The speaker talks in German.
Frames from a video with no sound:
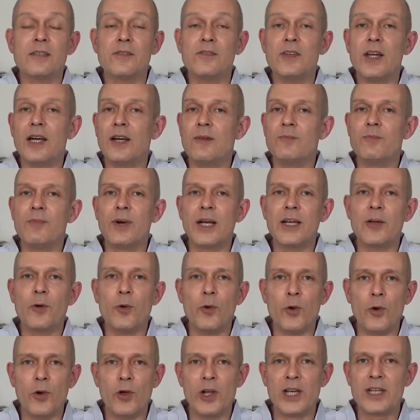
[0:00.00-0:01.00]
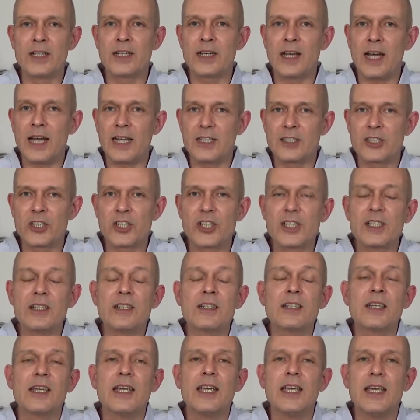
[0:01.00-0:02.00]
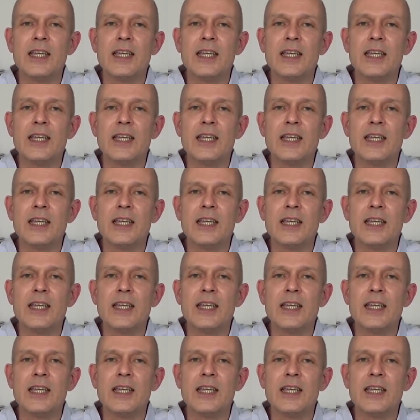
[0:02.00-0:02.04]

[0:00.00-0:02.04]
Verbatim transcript: Wir haben bei Ölen einen Anstieg